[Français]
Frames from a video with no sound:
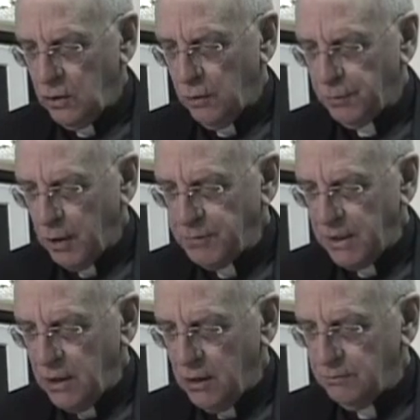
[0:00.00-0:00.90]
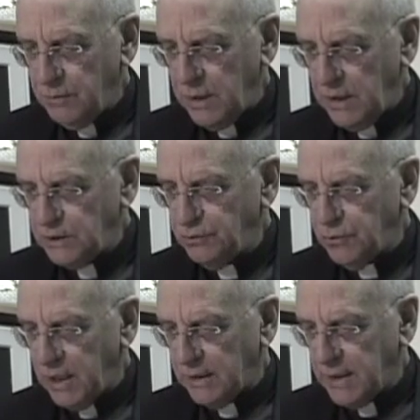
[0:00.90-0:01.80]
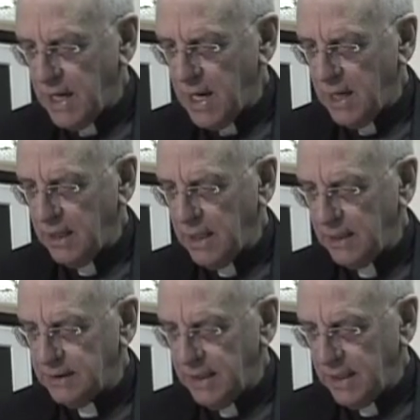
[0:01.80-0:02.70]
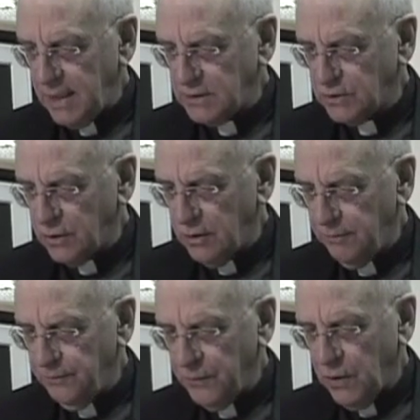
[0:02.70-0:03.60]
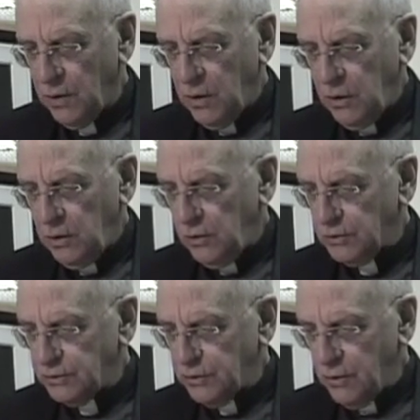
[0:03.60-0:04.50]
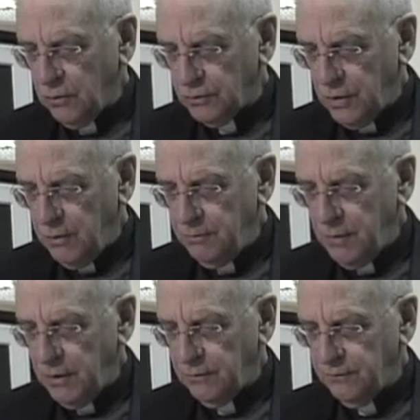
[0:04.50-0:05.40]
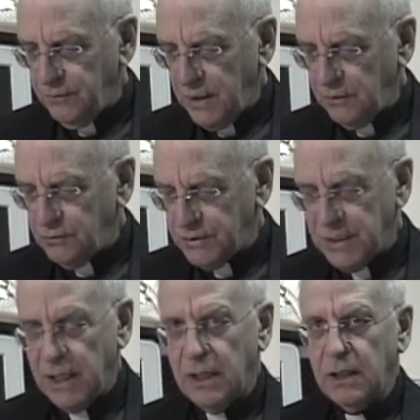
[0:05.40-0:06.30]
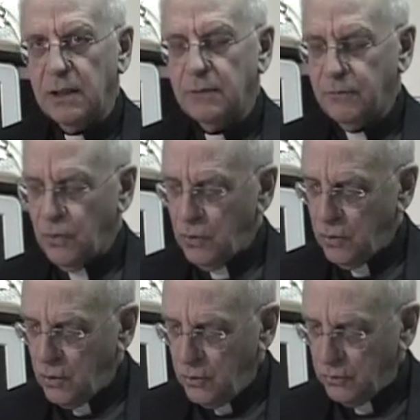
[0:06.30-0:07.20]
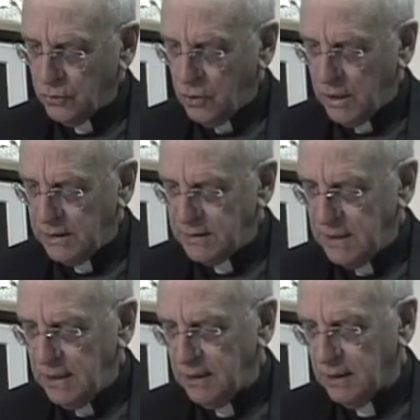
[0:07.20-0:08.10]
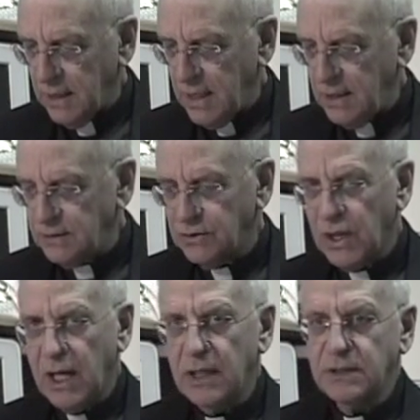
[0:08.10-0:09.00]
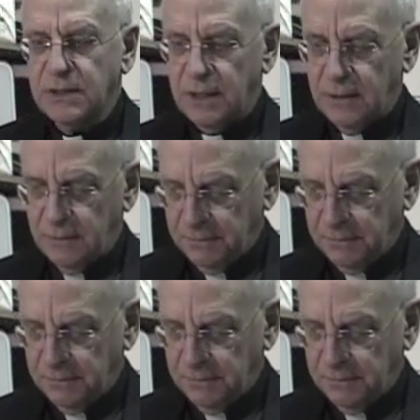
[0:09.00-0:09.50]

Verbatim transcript: Le premier homme issu de la terre est terrestre, le second homme vient du ciel. 1 Corinthiens 15, 47.